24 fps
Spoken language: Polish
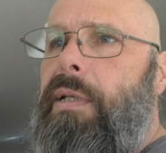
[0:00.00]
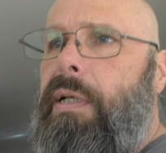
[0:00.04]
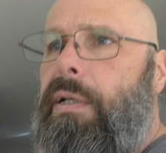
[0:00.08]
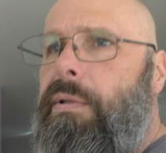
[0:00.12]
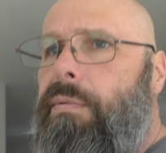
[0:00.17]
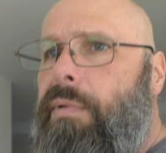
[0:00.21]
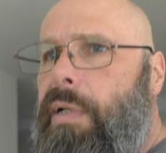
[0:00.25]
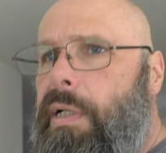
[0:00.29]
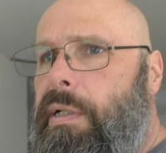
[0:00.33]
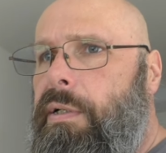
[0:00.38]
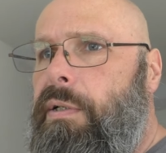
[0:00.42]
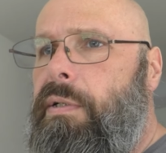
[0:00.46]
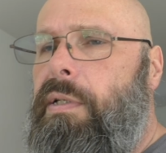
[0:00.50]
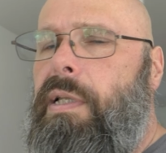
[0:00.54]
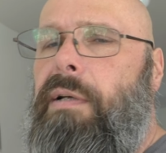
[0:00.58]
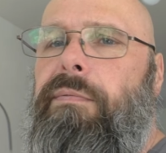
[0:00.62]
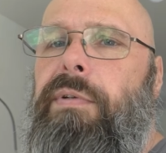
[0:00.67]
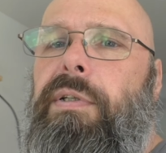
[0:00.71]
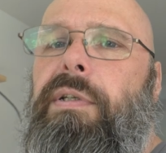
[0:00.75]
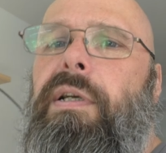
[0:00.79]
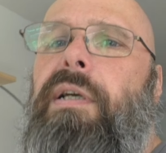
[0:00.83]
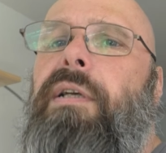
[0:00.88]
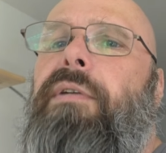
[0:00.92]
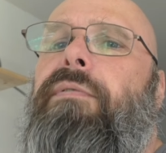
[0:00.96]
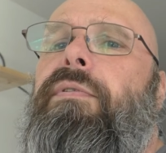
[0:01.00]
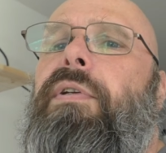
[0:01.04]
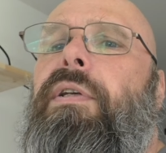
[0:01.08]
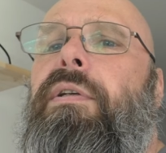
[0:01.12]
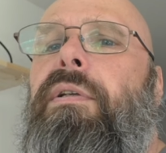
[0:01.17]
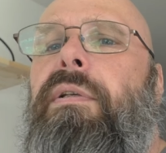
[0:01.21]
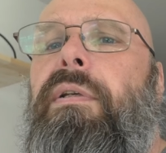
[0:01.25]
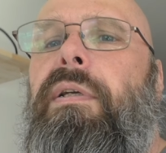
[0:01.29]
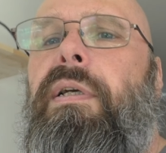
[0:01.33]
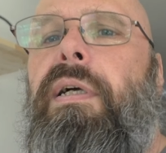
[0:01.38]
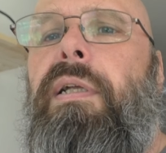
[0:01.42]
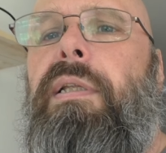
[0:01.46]
te, które gdzieś tam widziałeś
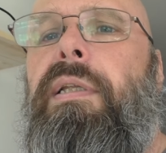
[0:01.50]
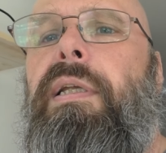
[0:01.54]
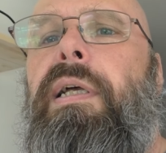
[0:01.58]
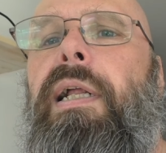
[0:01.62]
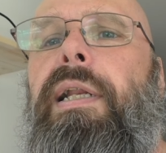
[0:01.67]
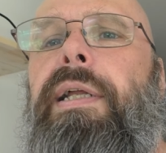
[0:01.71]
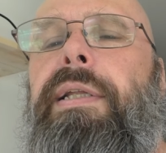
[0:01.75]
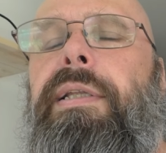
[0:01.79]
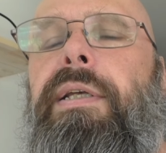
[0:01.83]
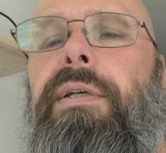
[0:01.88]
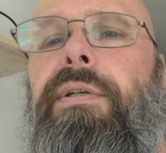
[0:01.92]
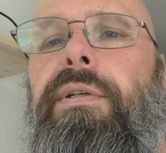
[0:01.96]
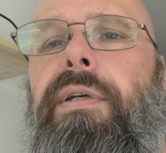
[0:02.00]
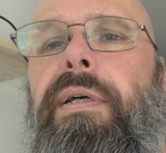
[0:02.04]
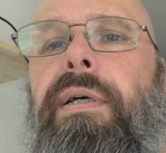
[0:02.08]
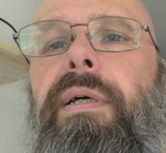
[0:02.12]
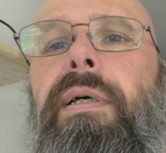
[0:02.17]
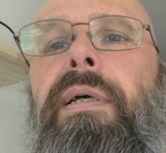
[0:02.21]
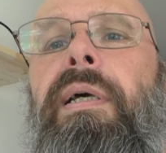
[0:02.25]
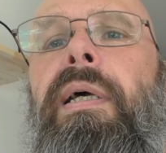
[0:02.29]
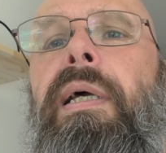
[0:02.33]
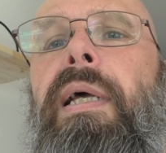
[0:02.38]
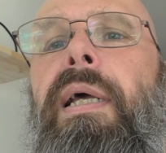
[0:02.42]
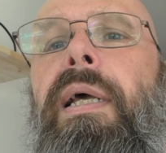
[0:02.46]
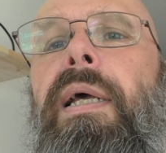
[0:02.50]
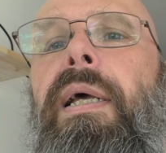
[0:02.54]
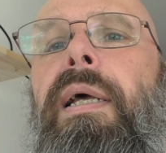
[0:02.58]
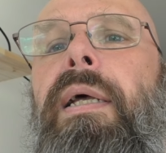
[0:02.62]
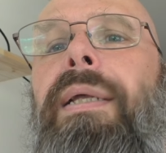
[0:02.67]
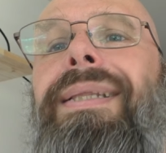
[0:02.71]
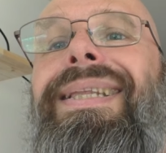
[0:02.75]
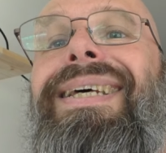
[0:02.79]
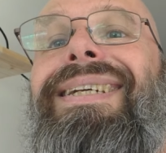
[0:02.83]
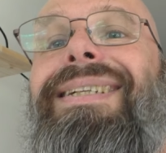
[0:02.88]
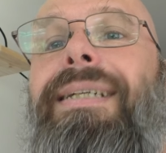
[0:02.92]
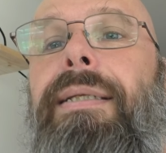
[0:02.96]
wcześniej, ale też je,
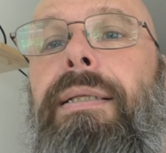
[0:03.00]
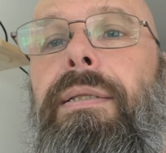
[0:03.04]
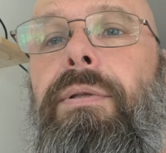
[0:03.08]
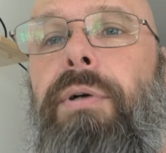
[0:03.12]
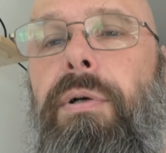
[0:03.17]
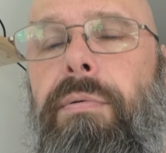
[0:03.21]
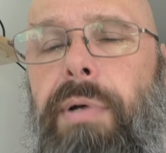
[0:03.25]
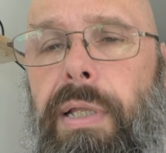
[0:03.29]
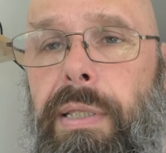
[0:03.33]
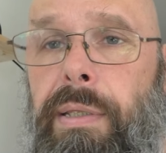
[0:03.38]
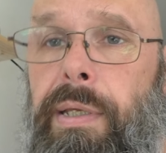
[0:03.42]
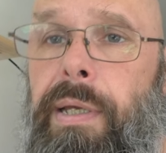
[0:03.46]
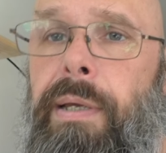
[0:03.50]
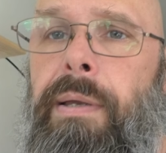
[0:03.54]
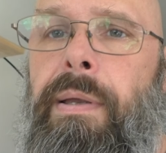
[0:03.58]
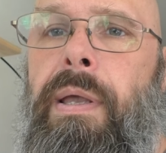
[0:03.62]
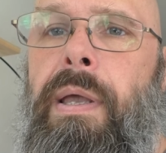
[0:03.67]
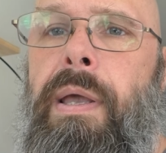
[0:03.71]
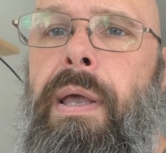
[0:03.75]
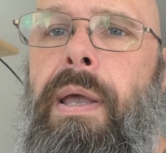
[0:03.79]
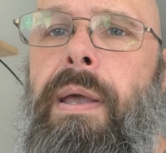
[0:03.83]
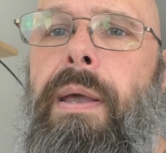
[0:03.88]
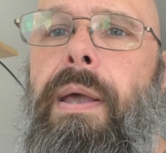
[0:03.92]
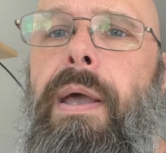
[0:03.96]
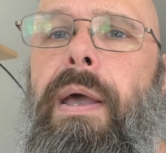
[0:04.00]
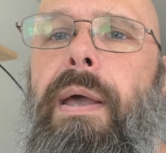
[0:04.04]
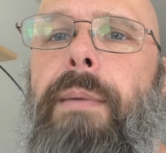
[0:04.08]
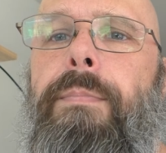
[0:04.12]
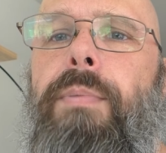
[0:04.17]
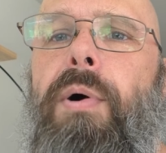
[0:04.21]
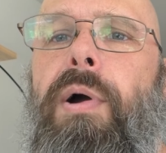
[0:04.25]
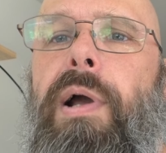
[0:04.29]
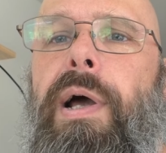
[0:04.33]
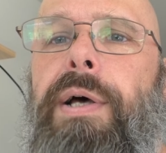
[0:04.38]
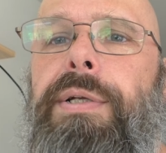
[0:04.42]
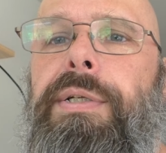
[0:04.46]
też je dokładnie e,
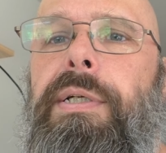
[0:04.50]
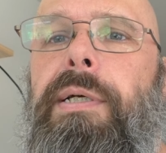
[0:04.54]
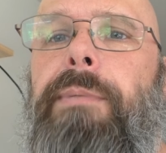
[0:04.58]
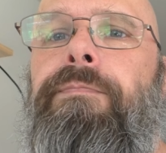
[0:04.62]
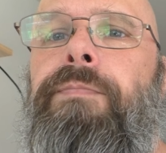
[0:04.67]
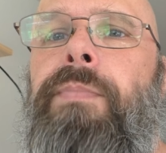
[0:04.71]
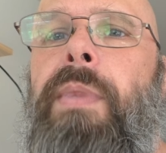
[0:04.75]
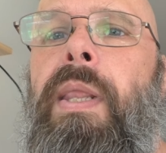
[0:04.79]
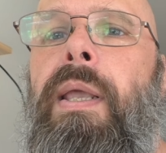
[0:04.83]
pokażę.